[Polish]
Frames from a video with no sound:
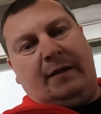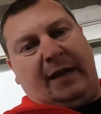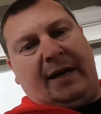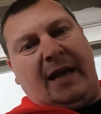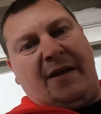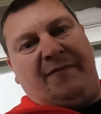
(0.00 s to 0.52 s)

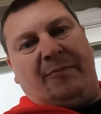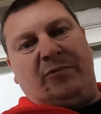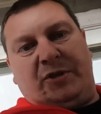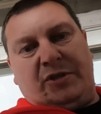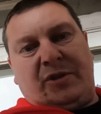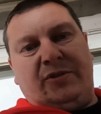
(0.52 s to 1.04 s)
Nagrałem Wam
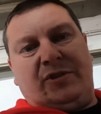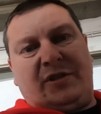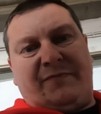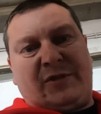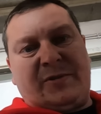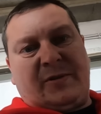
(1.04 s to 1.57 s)
ucieszony,
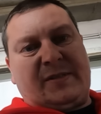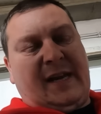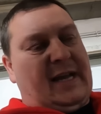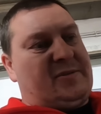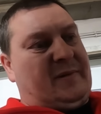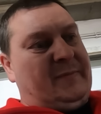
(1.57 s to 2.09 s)
że wszystko
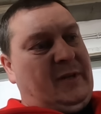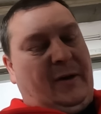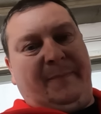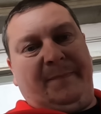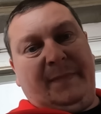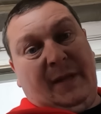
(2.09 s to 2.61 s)
znalazłem.
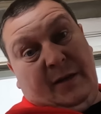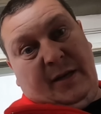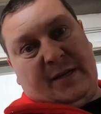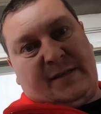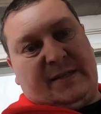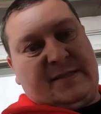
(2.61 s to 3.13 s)
No, no i
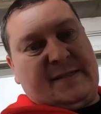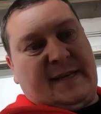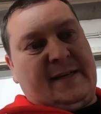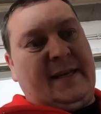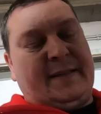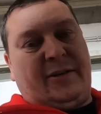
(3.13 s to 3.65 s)
jest decyzja
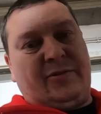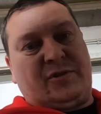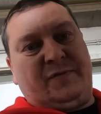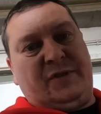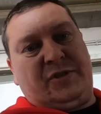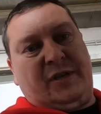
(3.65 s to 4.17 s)
klienta,
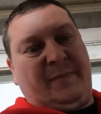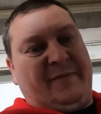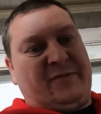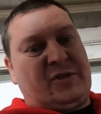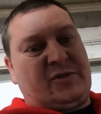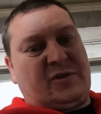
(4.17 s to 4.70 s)
oczywiście
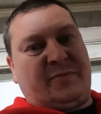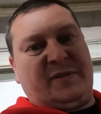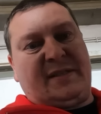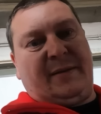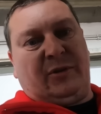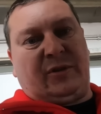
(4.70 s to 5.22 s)
mam wszystko sobie
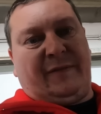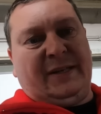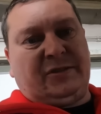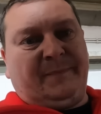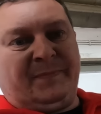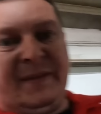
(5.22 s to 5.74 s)
zdemontować.